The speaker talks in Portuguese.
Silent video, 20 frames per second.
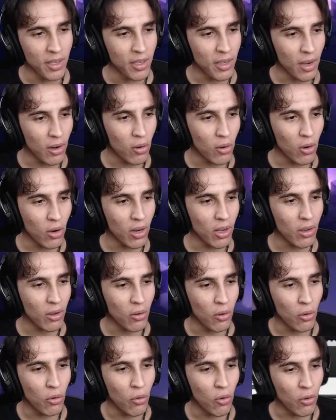E agora
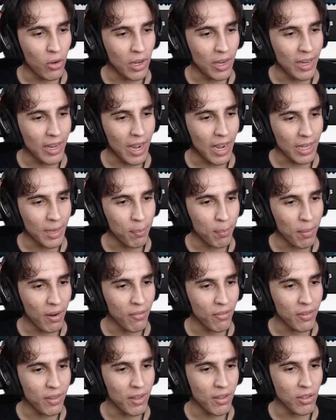eu vou clicar aqui pra
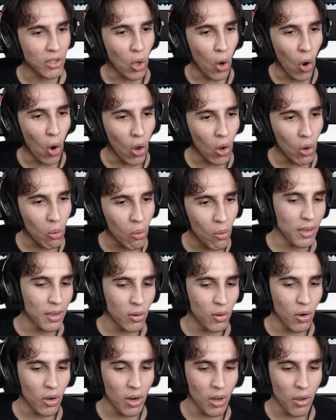vir nesse Hollow. E
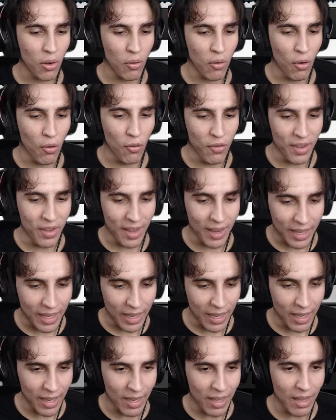agora eu vou vir
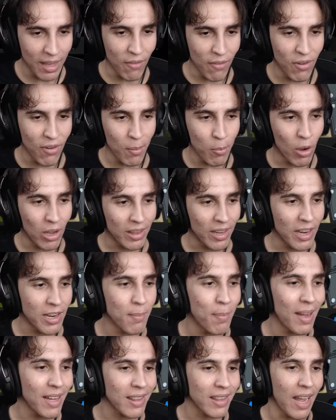aqui e vamos atrás
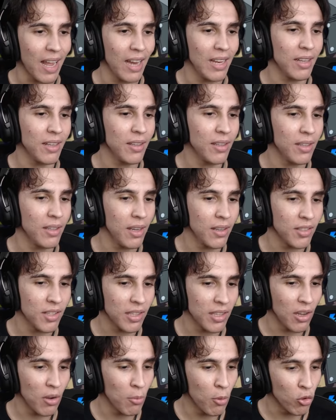de batalha. E esse
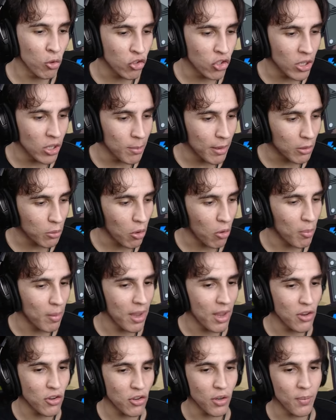aqui é o meu time
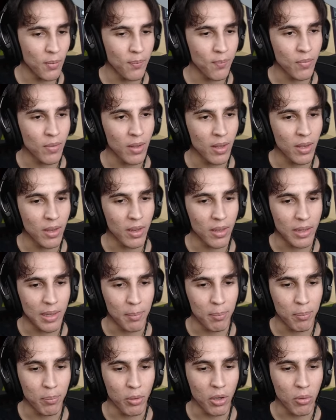atualmente tá,
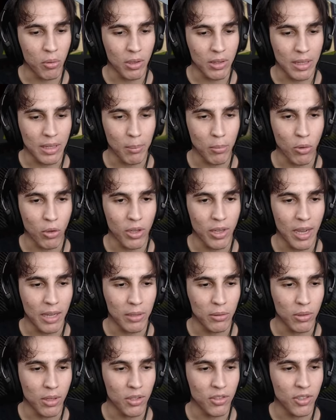por enquanto tá
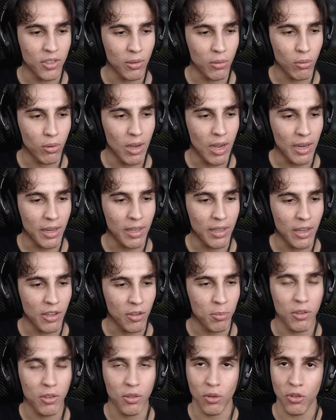bloqueado o terceiro lugar aqui
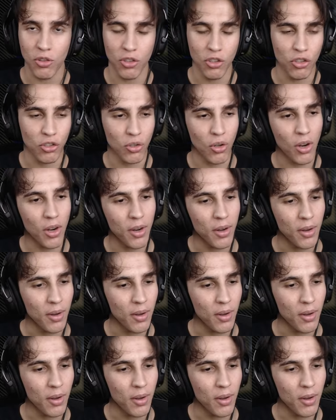nas missões de história.